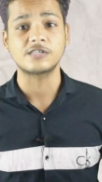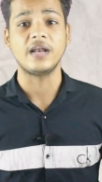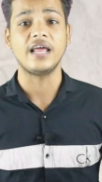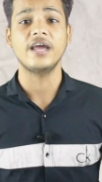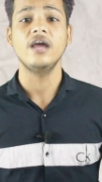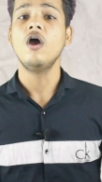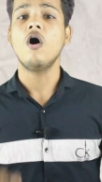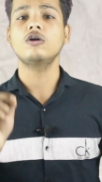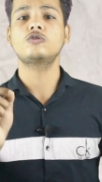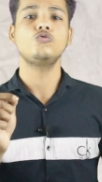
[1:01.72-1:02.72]
मिलेंगे
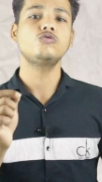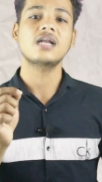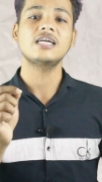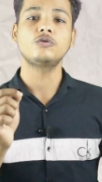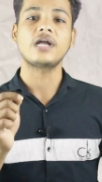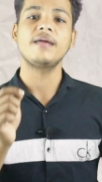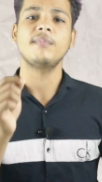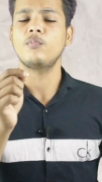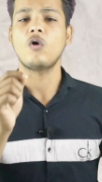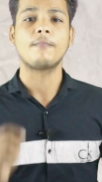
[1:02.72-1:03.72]
और दूसरा जो
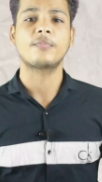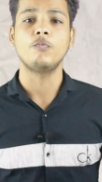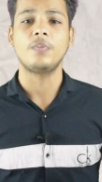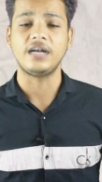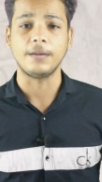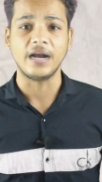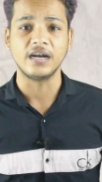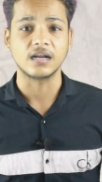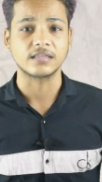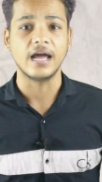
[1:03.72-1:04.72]
टाइम है वो आपके ऊपर
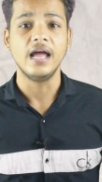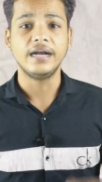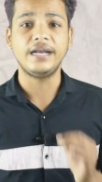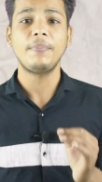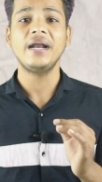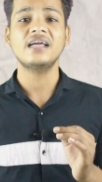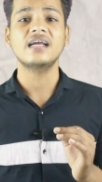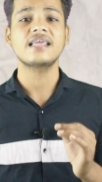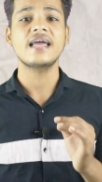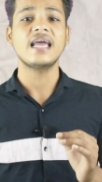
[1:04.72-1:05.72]
डिपेंड करता है डिपेंड
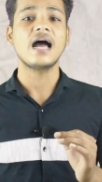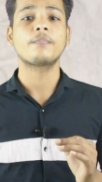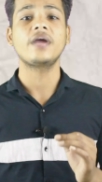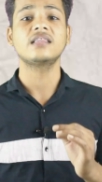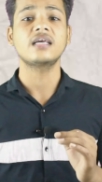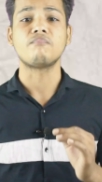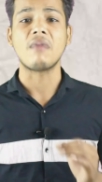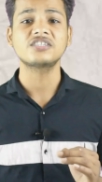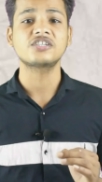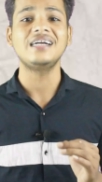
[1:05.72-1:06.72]
करता है कि आपके अंदर
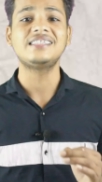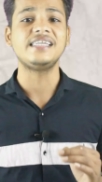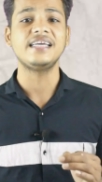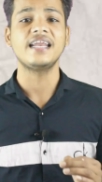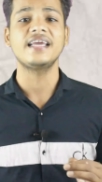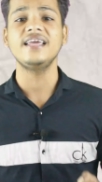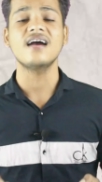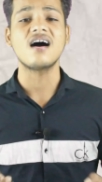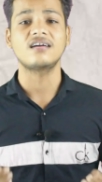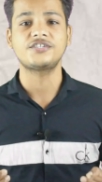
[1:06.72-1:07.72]
मार्शल आर्ट सीखने की
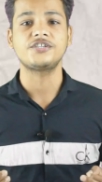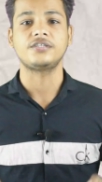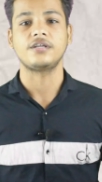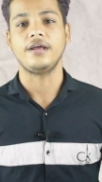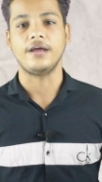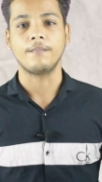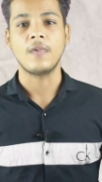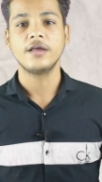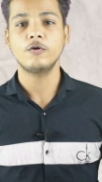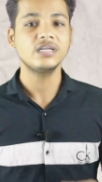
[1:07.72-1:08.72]
अर्ज कितनी है
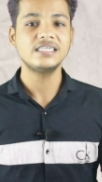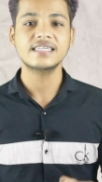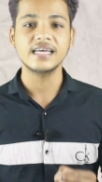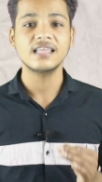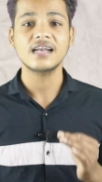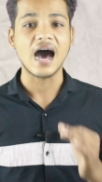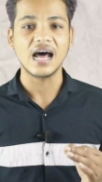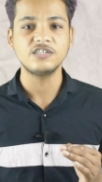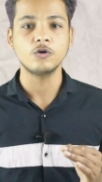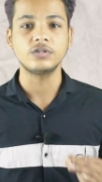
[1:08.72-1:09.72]
क्योंकि जिसके अंदर
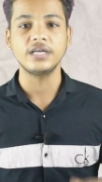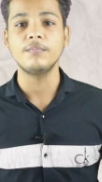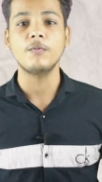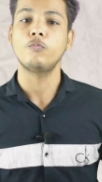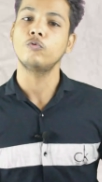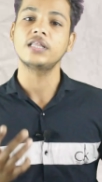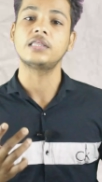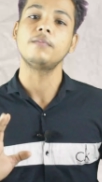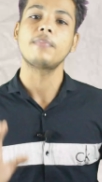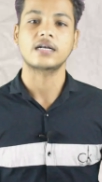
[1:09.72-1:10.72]
अर्ज होती है वो पूरे
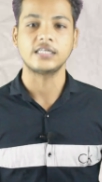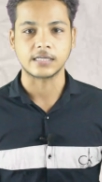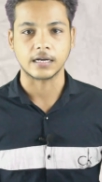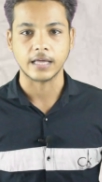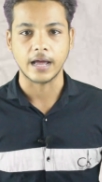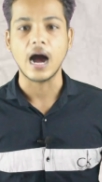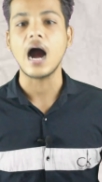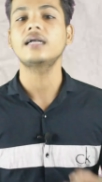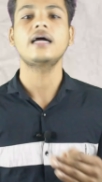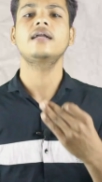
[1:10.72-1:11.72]
दिन प्रैक्टिस करता है
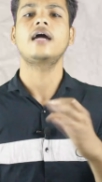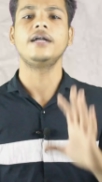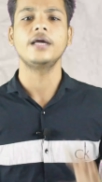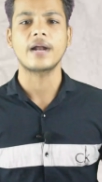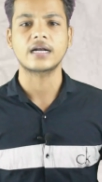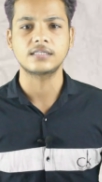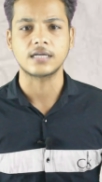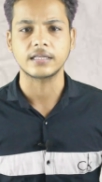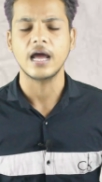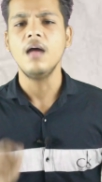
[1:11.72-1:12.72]
आठ आठ घंटे प्रैक्टिस
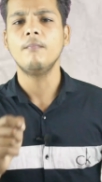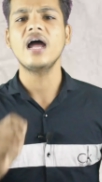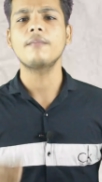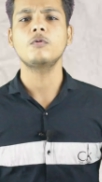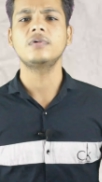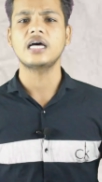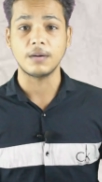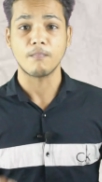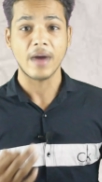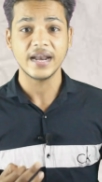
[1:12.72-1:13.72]
करता है मैं आपको बता
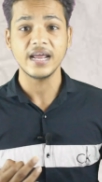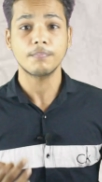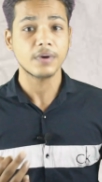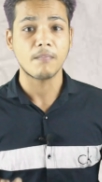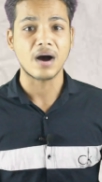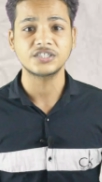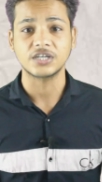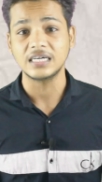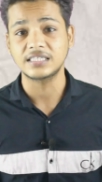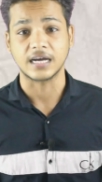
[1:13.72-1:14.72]
रहा हूँ मैंने अपना
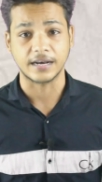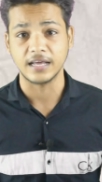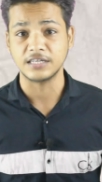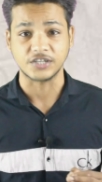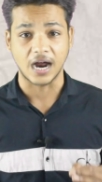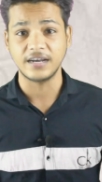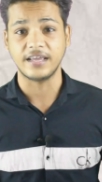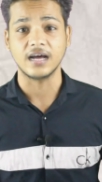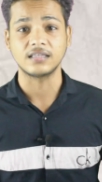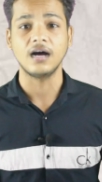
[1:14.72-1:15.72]
मार्शल आर्ट्स करियर स्टार्ट
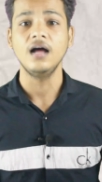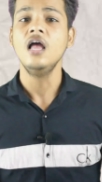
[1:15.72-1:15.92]
किया था